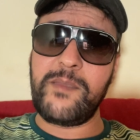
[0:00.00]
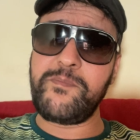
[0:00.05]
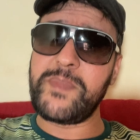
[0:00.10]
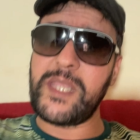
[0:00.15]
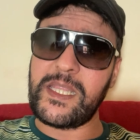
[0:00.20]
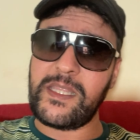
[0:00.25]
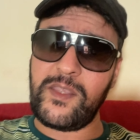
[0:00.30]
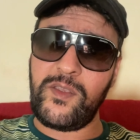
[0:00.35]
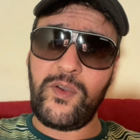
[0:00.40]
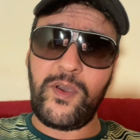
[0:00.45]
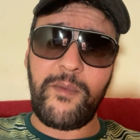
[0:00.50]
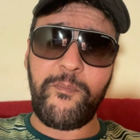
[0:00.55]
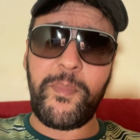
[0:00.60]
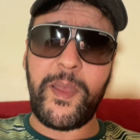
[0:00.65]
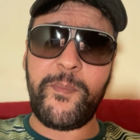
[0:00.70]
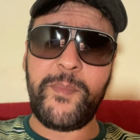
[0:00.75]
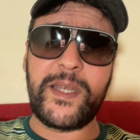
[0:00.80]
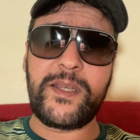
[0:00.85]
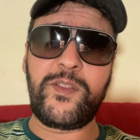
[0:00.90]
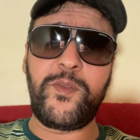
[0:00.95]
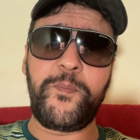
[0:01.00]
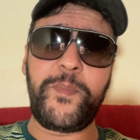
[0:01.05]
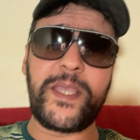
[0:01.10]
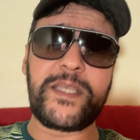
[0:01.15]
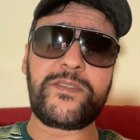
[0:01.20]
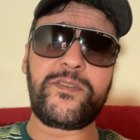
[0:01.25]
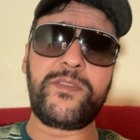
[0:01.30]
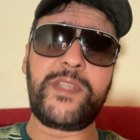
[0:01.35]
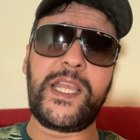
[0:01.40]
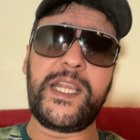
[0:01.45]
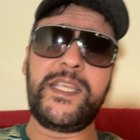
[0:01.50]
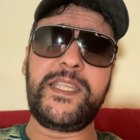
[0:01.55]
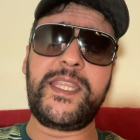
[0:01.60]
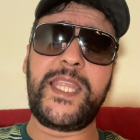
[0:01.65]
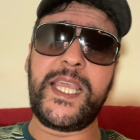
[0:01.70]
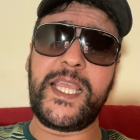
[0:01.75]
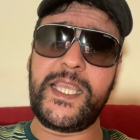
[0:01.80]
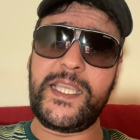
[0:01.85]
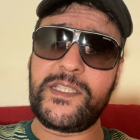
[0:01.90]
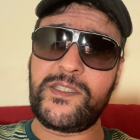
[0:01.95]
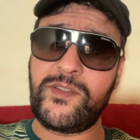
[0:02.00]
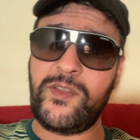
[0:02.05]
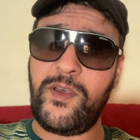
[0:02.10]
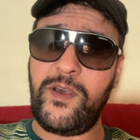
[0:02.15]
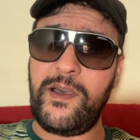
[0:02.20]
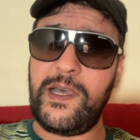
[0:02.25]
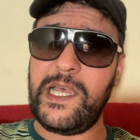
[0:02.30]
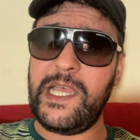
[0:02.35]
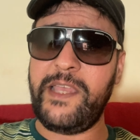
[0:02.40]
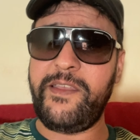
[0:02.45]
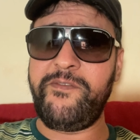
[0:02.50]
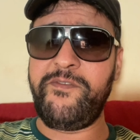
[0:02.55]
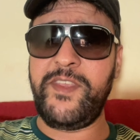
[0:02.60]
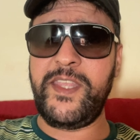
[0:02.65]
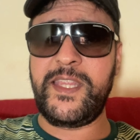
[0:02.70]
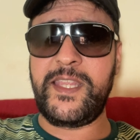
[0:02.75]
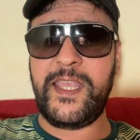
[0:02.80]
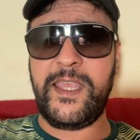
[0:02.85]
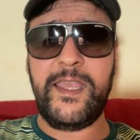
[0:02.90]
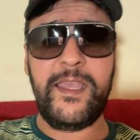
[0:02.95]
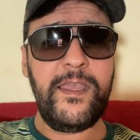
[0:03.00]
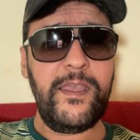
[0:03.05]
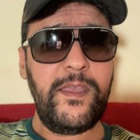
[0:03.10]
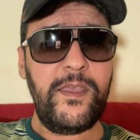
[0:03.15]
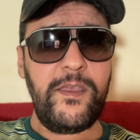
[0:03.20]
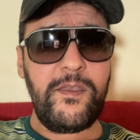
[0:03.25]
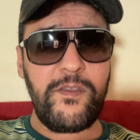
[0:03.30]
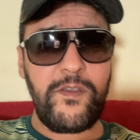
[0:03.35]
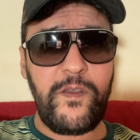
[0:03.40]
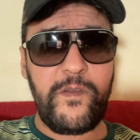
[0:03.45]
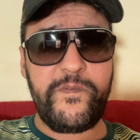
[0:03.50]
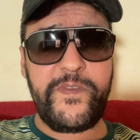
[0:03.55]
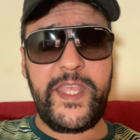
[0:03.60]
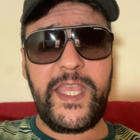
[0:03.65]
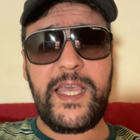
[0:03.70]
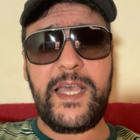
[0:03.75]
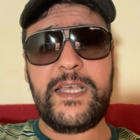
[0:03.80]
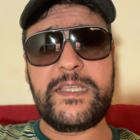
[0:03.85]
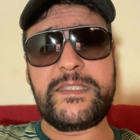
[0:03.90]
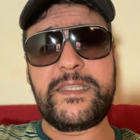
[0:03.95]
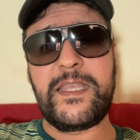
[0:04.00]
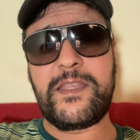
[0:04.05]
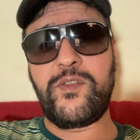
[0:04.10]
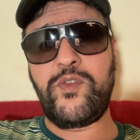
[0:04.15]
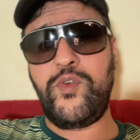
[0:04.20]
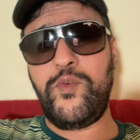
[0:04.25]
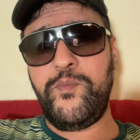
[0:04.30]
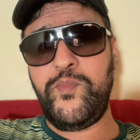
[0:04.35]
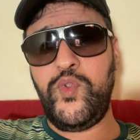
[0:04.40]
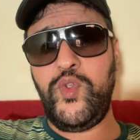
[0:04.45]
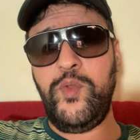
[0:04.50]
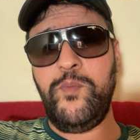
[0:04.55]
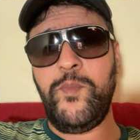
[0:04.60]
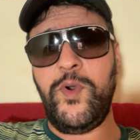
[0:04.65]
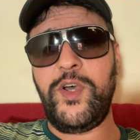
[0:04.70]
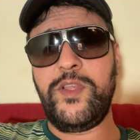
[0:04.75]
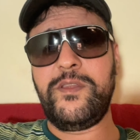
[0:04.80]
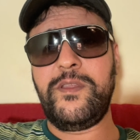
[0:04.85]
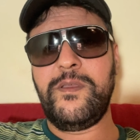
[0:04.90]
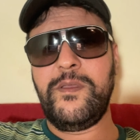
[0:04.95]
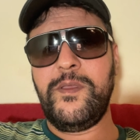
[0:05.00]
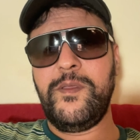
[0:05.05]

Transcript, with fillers: Peut-être qu'il y aura pas mal de personnalités qui seront invitées convié à cette Coupe du Monde.